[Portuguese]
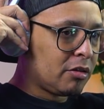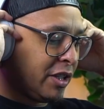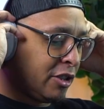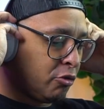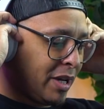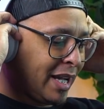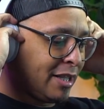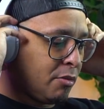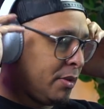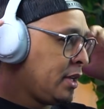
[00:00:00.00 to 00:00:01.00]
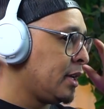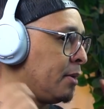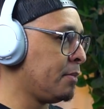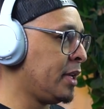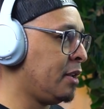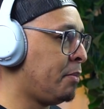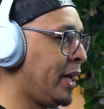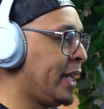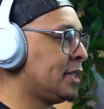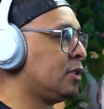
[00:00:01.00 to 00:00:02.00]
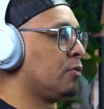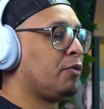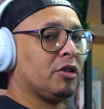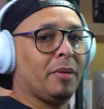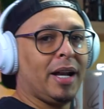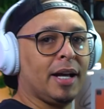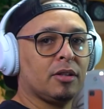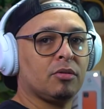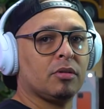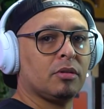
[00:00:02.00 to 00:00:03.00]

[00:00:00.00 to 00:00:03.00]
fazendo uma academia. Ele parece um fone barato?